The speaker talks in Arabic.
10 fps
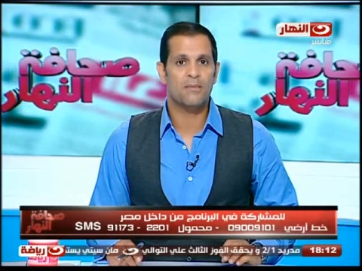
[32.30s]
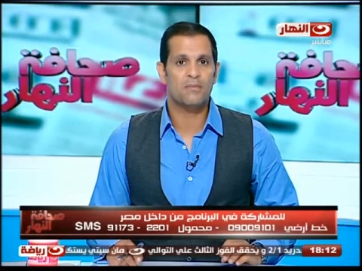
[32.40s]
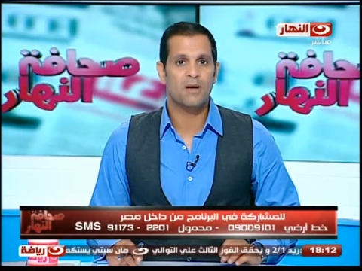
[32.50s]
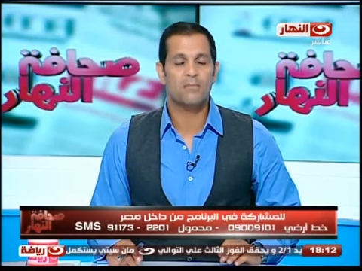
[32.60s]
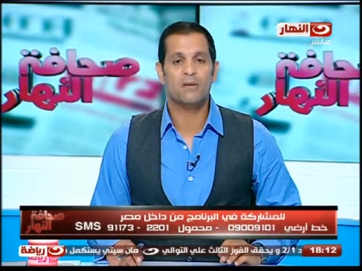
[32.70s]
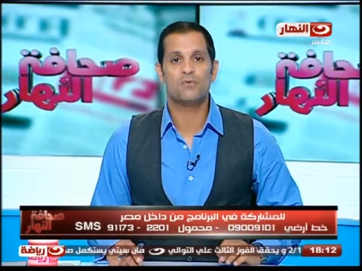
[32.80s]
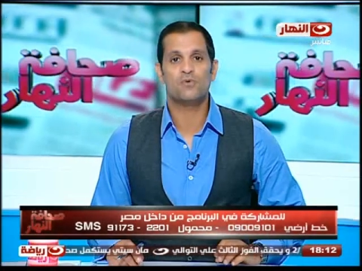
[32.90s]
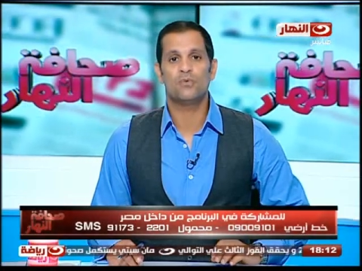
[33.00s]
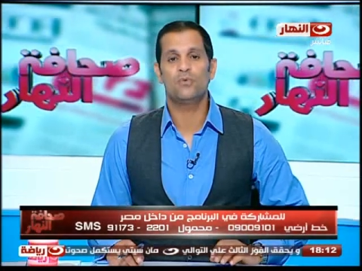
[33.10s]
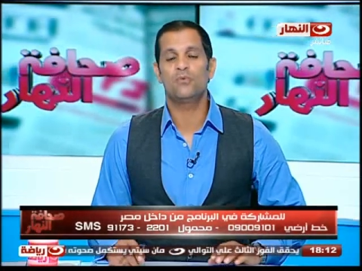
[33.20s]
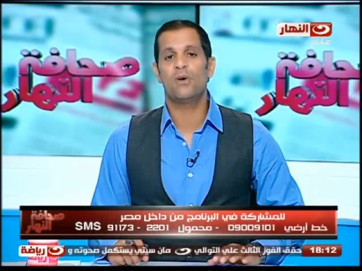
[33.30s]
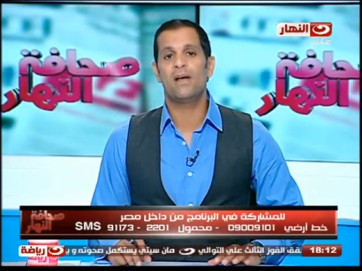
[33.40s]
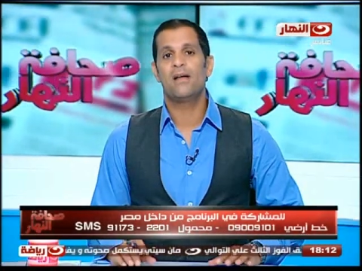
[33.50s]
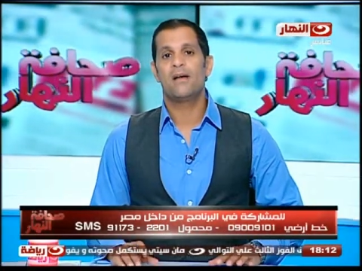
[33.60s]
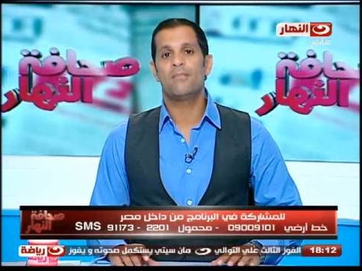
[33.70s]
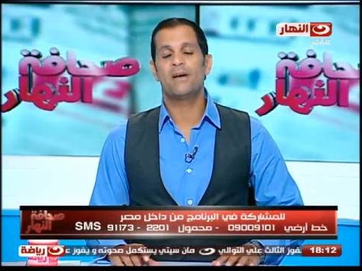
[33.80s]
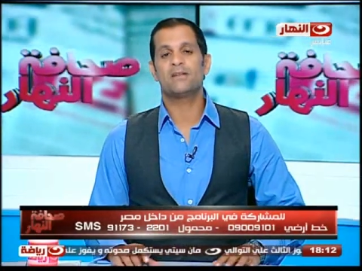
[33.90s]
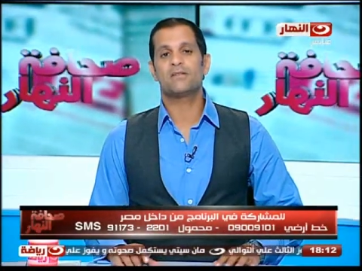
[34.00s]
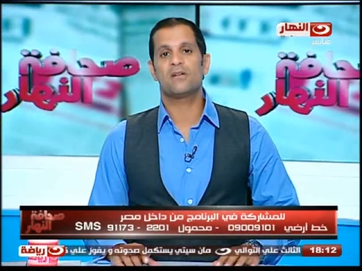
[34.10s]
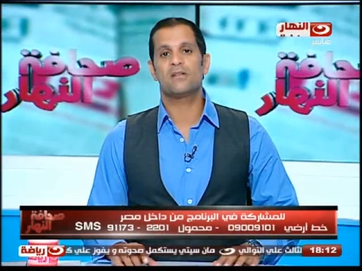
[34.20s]
العميد محمد ابو السعود
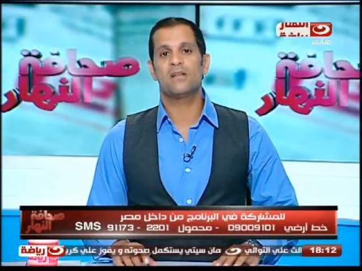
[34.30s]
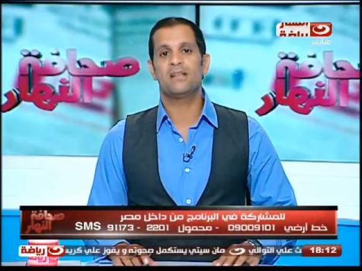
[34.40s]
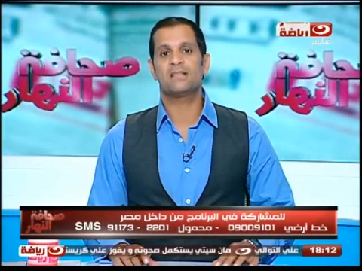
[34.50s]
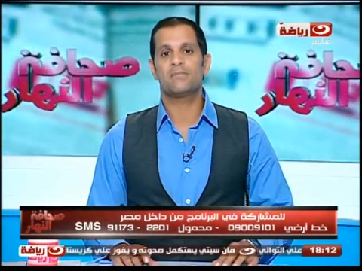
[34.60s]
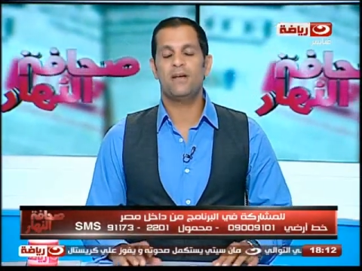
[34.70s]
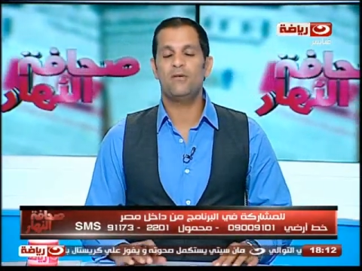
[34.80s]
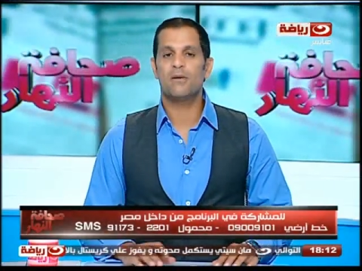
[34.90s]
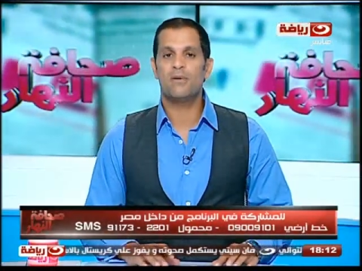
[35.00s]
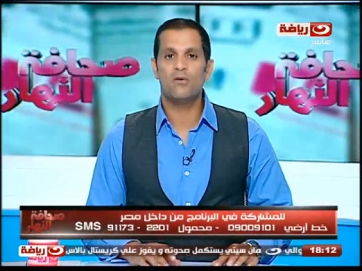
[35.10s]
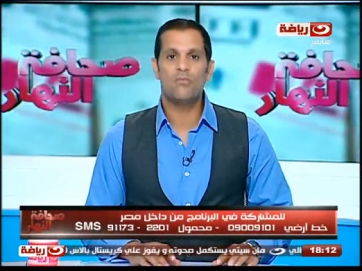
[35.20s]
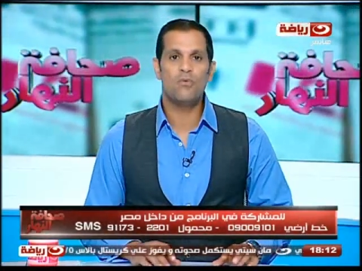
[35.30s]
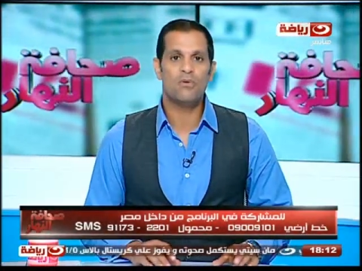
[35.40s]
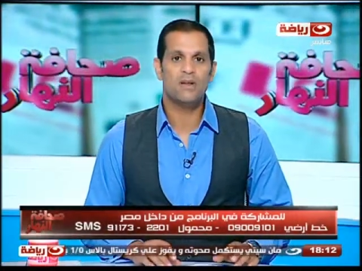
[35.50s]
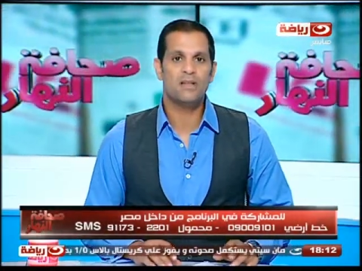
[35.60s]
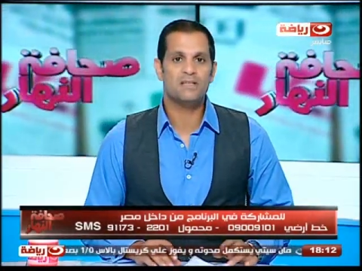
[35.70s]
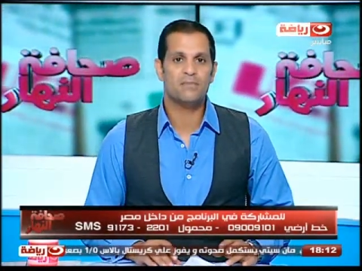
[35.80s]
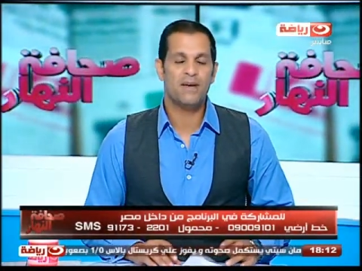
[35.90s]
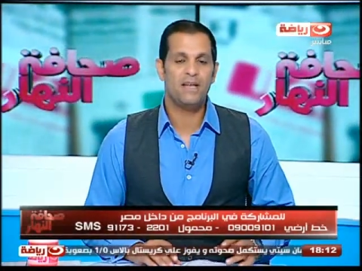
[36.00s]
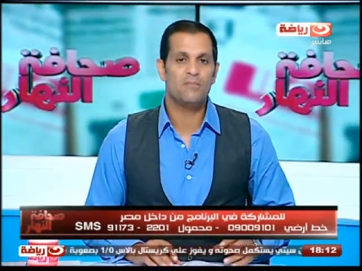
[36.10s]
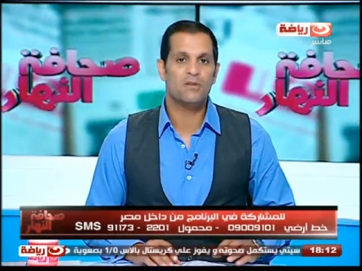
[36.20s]
ومجلس اداره نادي الاسماعيلي وكمان جمهور نادي
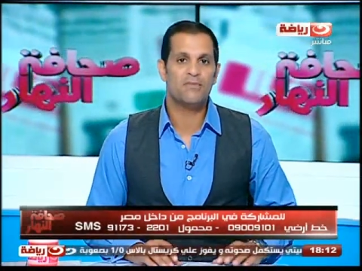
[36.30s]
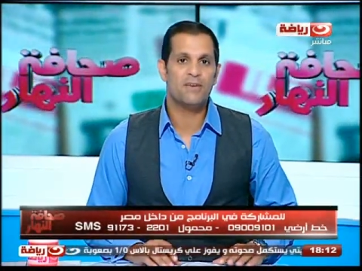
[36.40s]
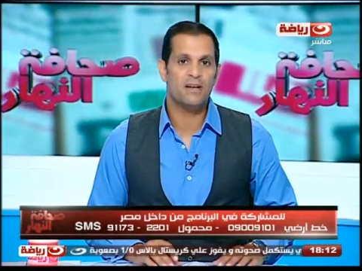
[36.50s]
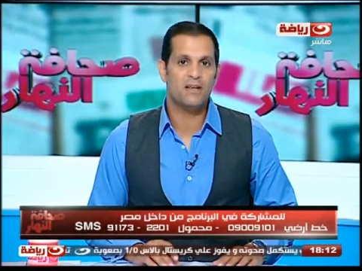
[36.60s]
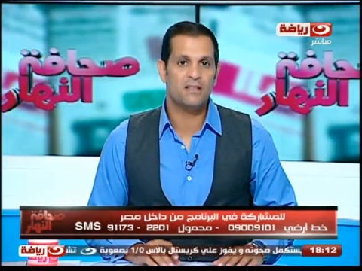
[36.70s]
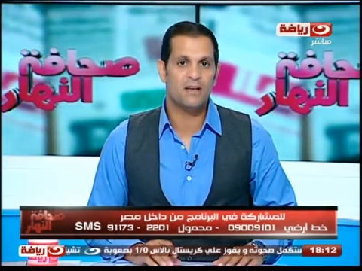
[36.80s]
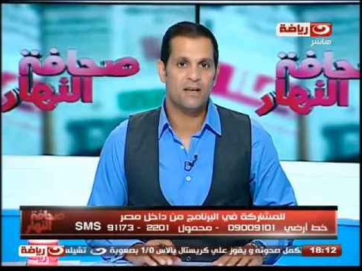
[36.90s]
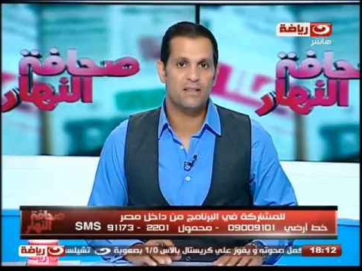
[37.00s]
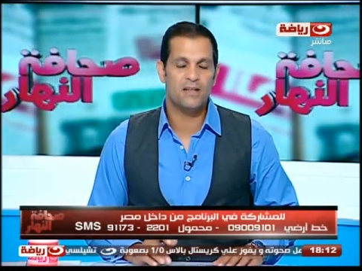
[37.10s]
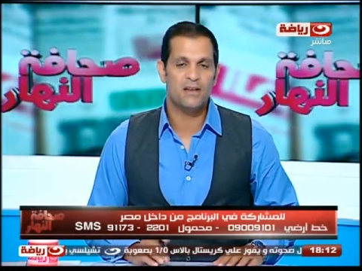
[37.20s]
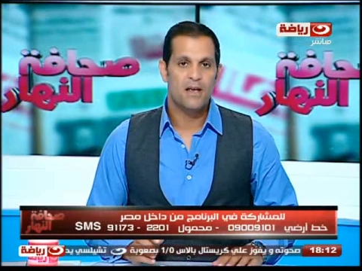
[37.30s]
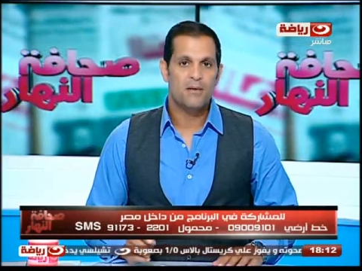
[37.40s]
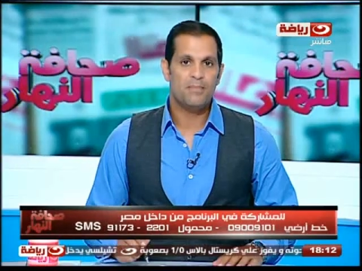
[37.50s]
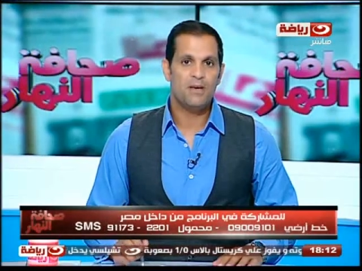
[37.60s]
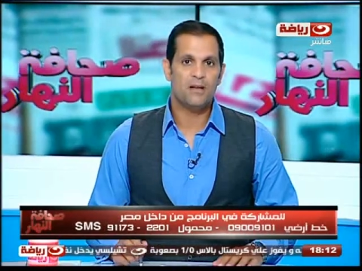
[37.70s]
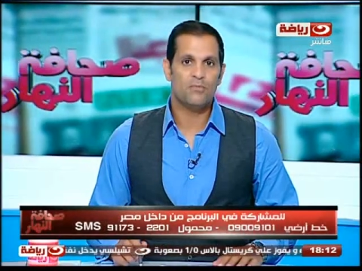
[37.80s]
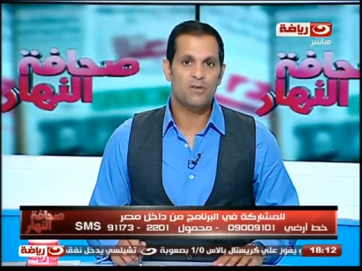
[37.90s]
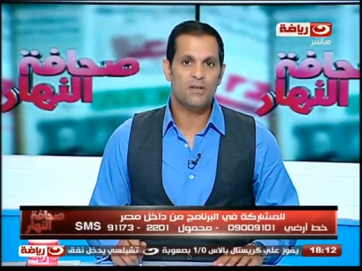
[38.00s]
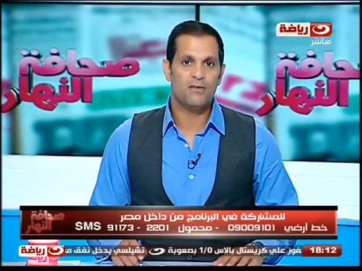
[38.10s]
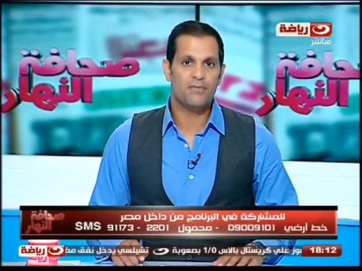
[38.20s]
الاسماعيلي متفائل جدا جدا
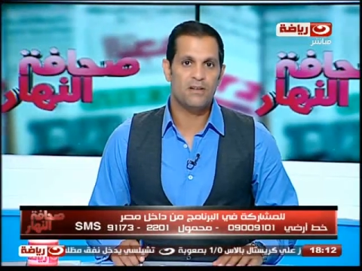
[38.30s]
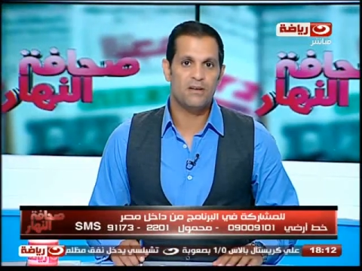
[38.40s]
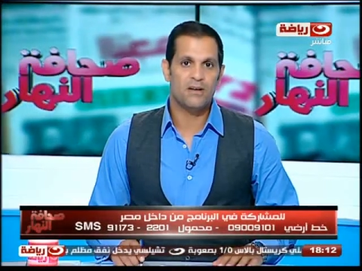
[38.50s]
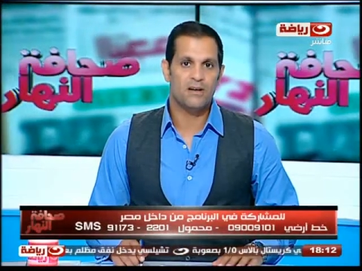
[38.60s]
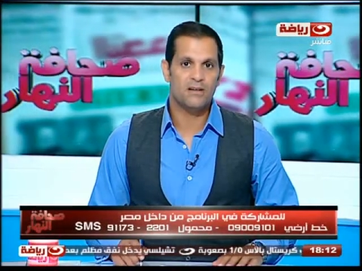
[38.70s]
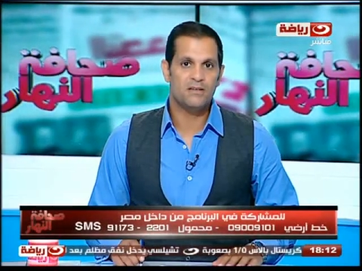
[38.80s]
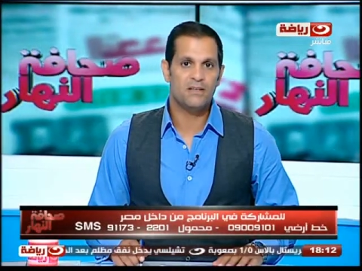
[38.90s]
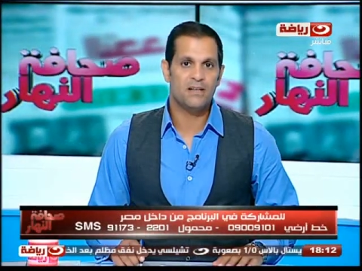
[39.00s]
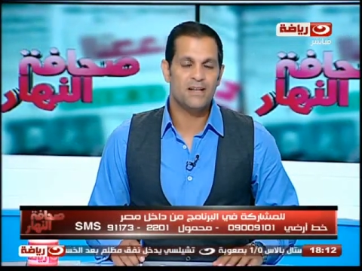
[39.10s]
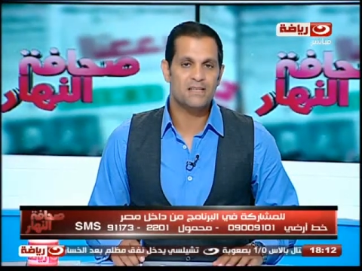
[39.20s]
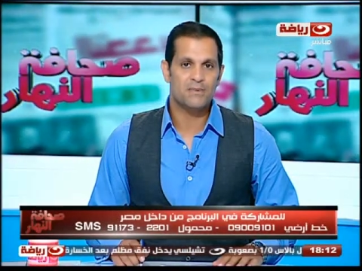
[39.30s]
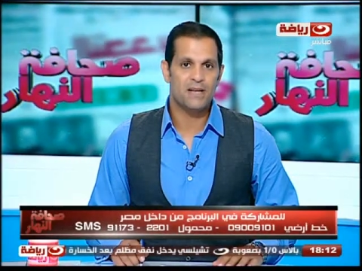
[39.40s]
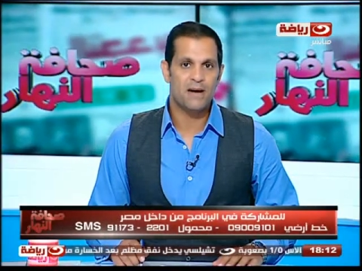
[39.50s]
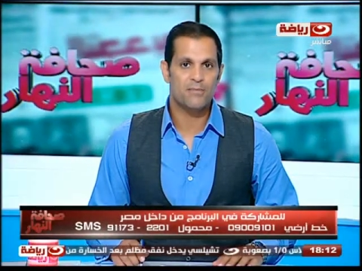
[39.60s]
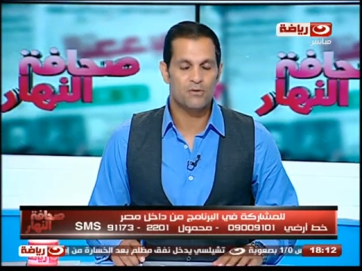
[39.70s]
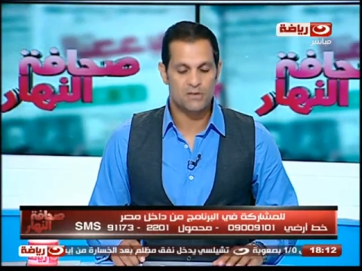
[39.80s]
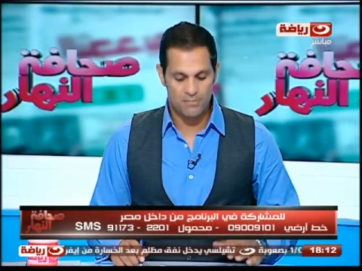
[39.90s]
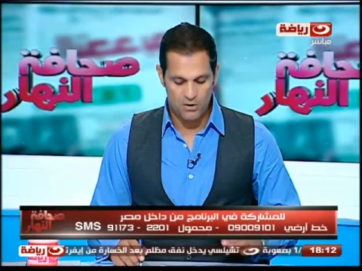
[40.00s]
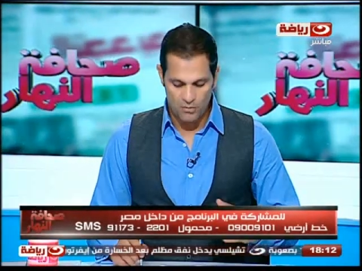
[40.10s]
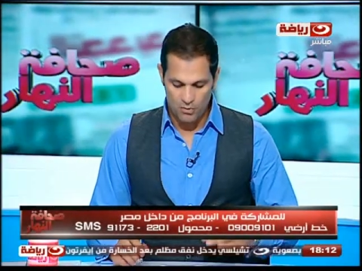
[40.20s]
بالمدير الفني الجديد للنادي الاسماعيلي احمد
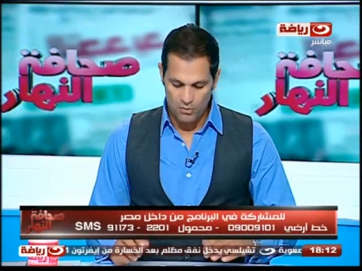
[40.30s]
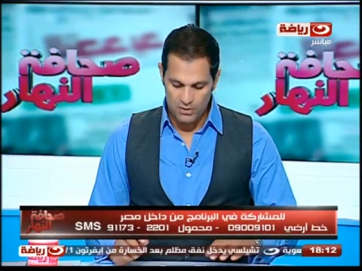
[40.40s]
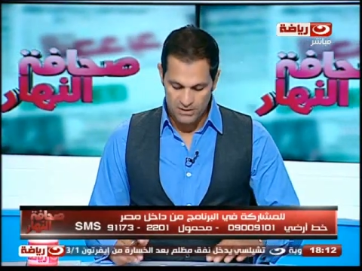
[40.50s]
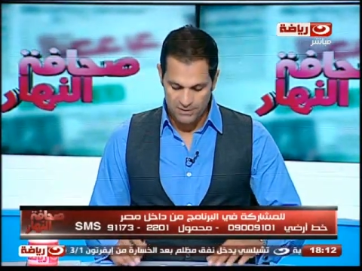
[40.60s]
حسام ميدو وكل